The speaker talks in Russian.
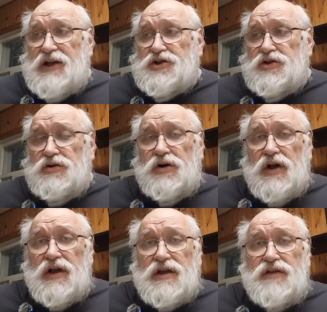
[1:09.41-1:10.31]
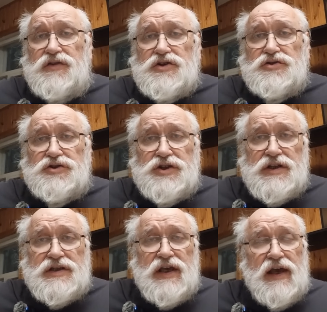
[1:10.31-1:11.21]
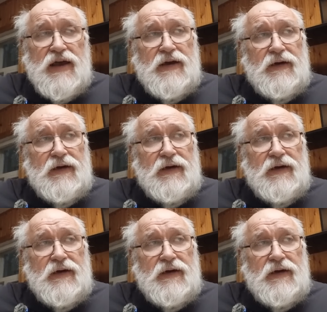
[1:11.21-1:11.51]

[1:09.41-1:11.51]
что движущийся